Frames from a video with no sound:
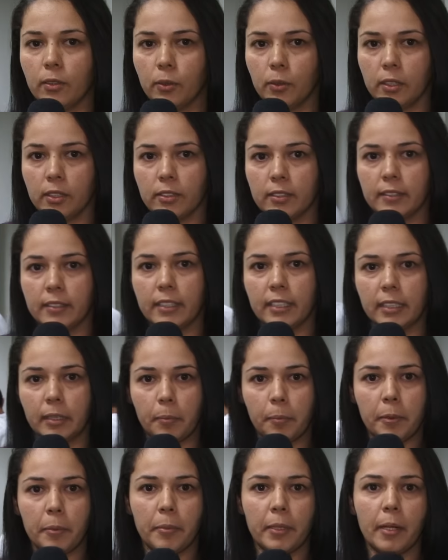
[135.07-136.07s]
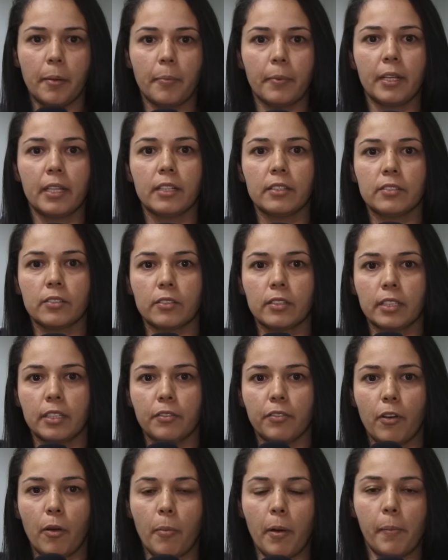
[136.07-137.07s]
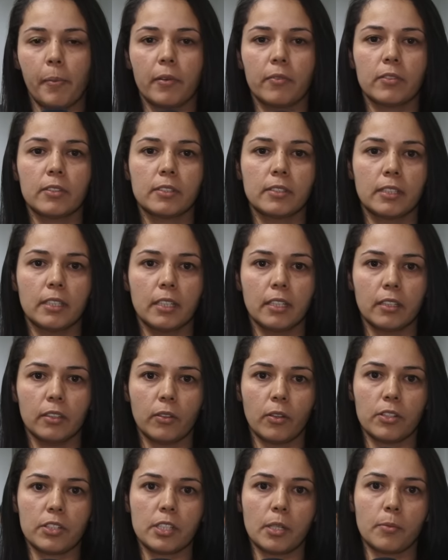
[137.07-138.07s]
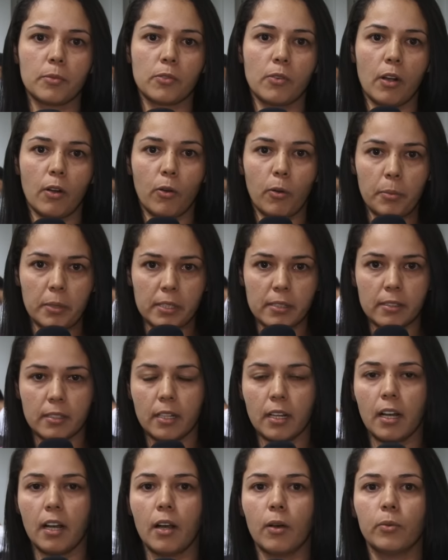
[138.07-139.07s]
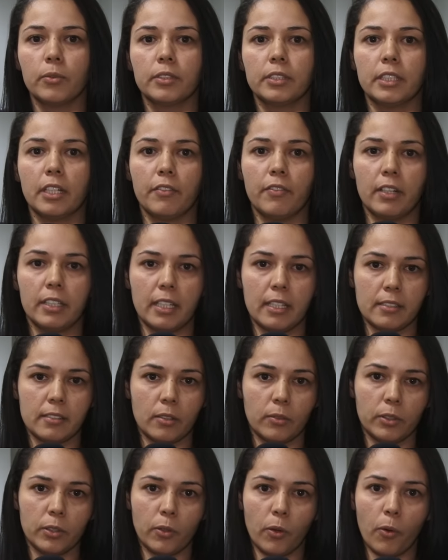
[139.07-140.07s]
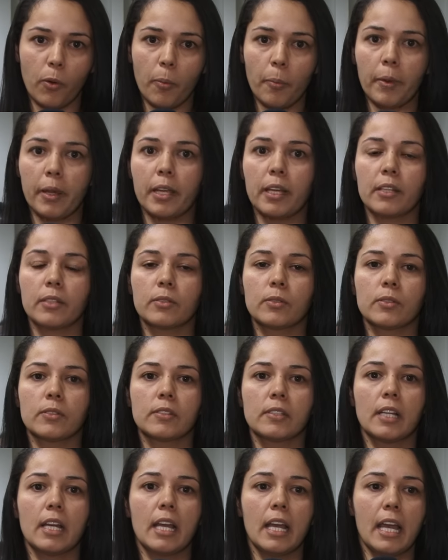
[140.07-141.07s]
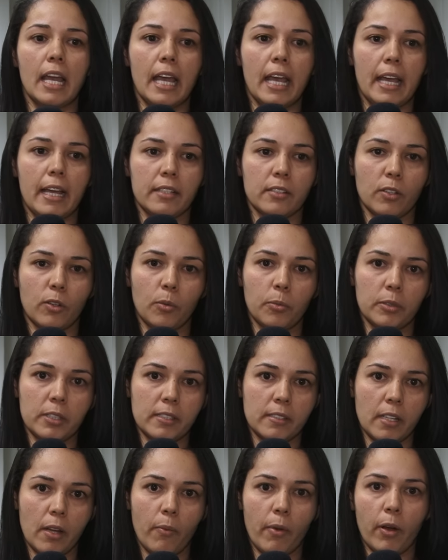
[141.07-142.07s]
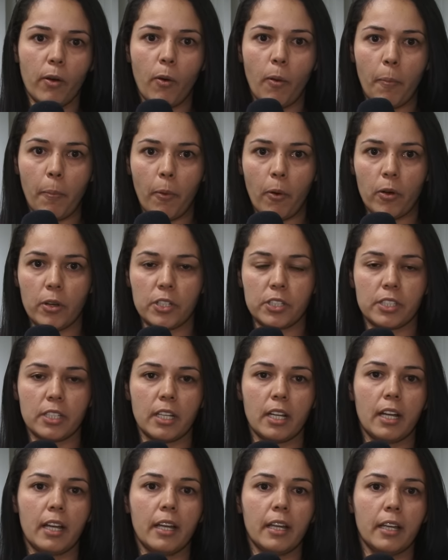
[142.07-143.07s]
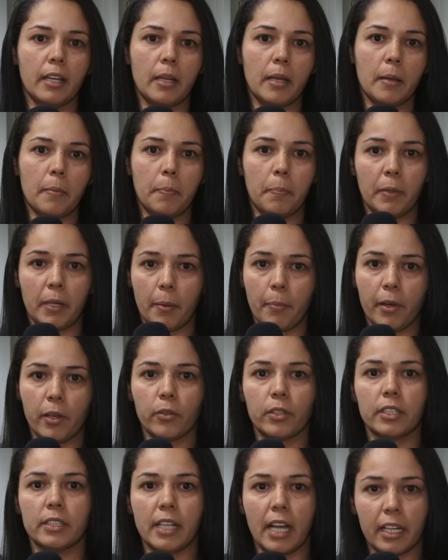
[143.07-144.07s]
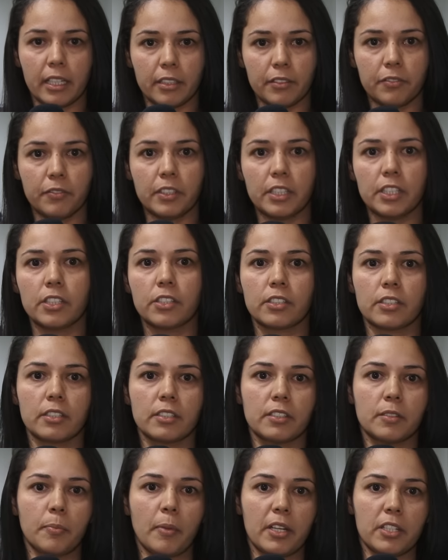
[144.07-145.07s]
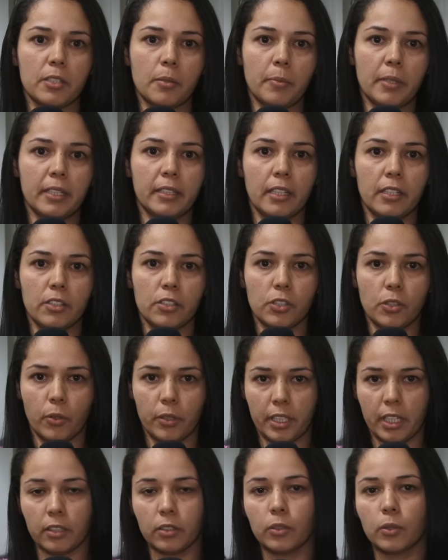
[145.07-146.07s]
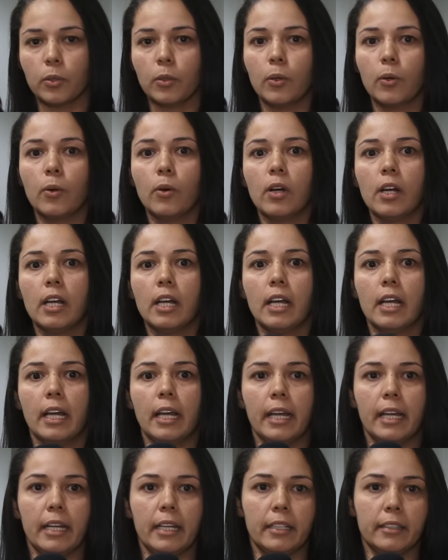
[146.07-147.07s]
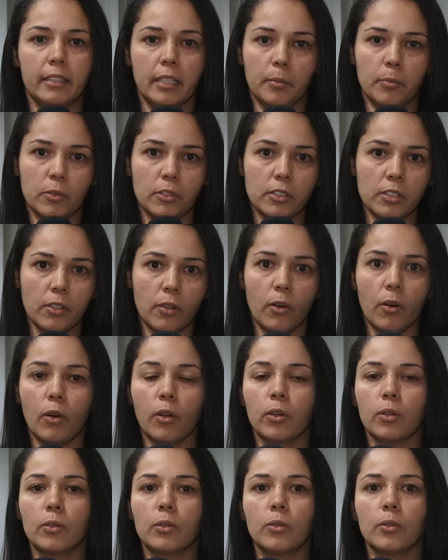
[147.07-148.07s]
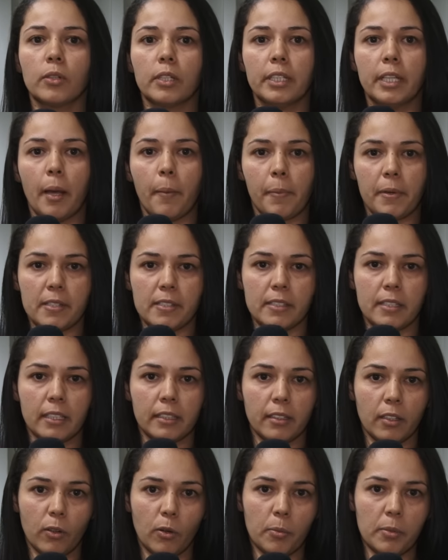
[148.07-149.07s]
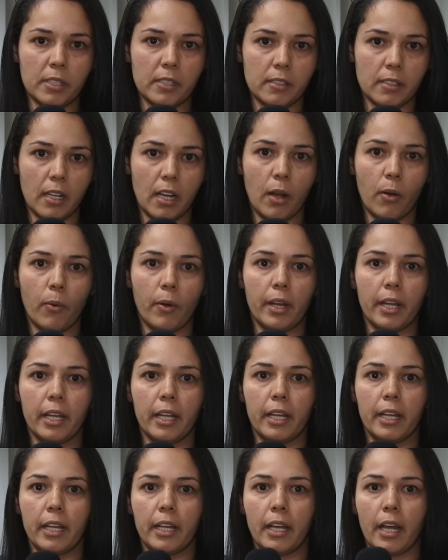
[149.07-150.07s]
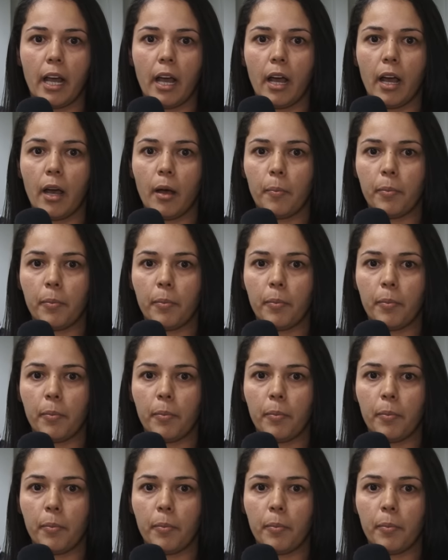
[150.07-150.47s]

Oi, Luciana. Primeiramente, eu queria informar para você que nós temos uma comissão de avaliação de documentos. Essa comissão é composta é, pela maioria de arquivistas, mas também tem historiador, é, tem museólogo e a presidente da comissão é a